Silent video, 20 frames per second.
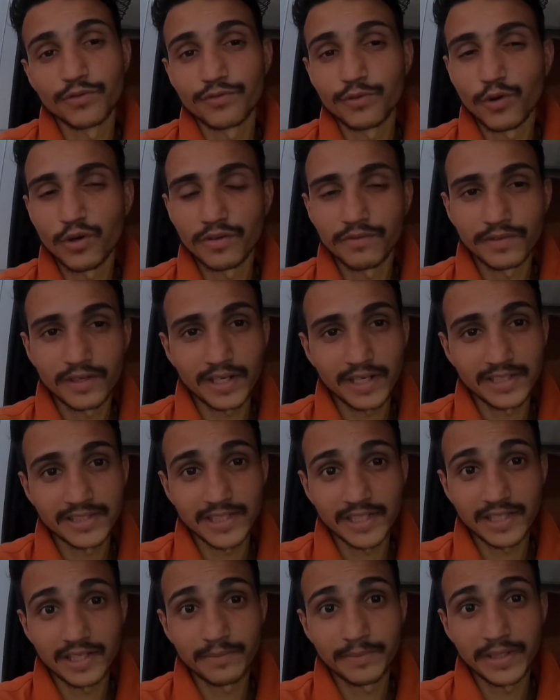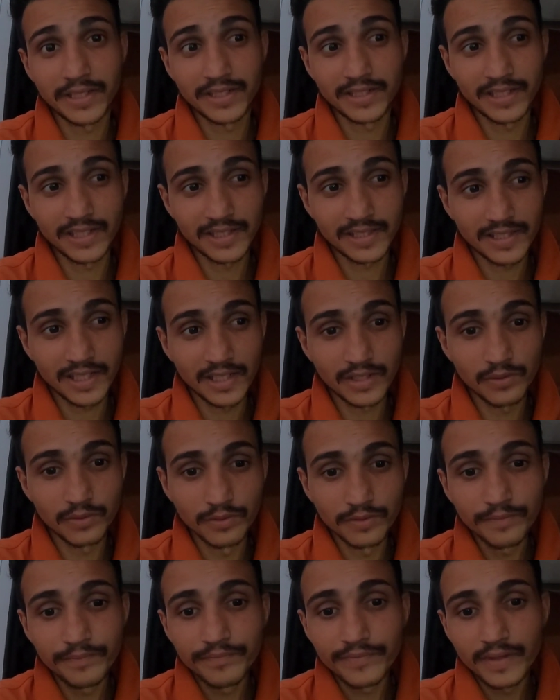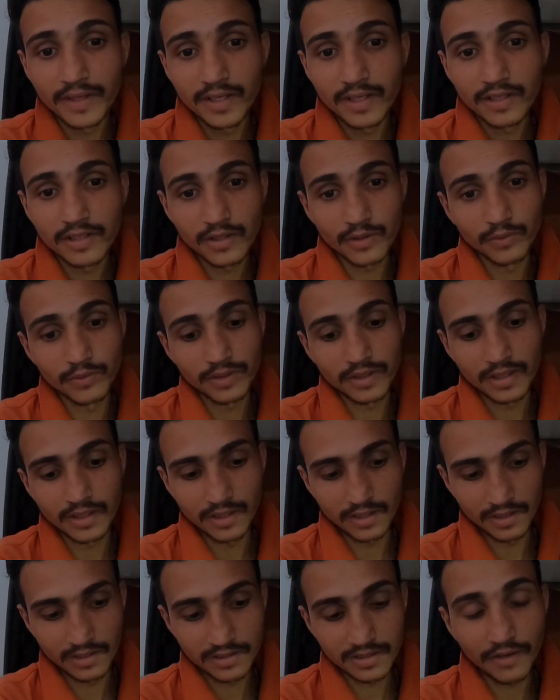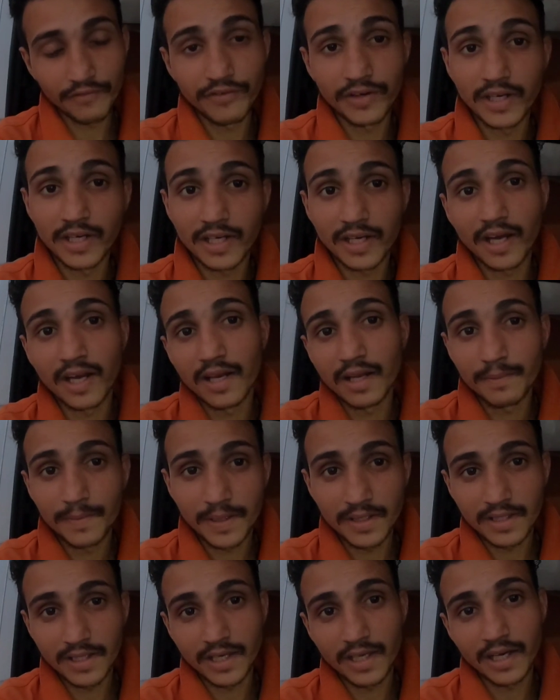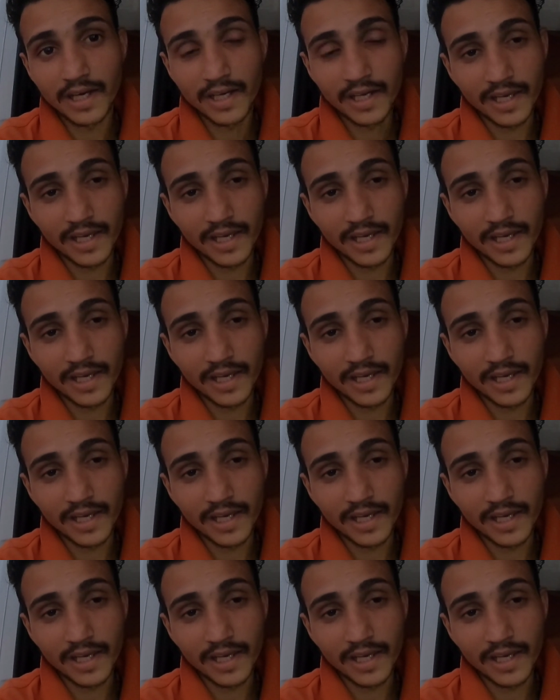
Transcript: फ़ोन वगैरह ज़्यादा मैं देखता नहीं हूँ क्योंकि सफ़र निकालना पड़ता है